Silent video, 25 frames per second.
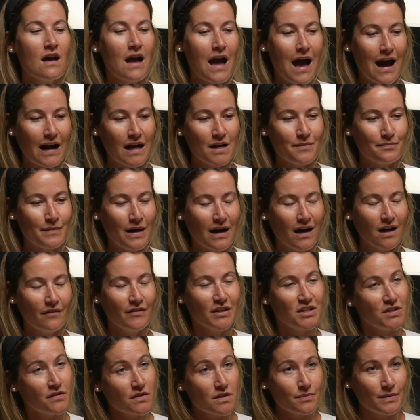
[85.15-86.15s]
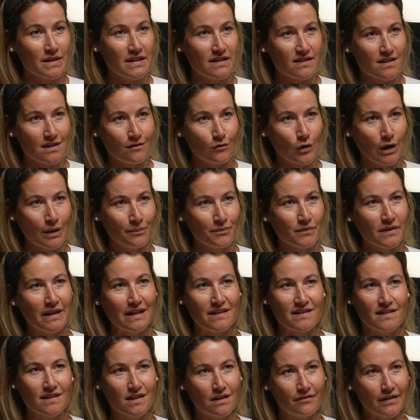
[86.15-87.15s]
Harald Mahrer Wirtschaftsminister war,
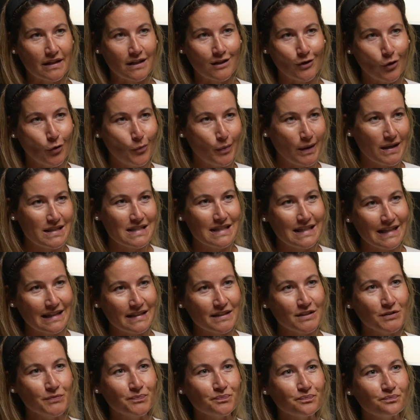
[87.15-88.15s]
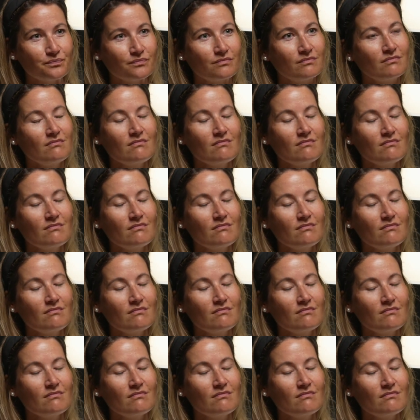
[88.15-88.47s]
jetziger WKO-Präsident. Mhm.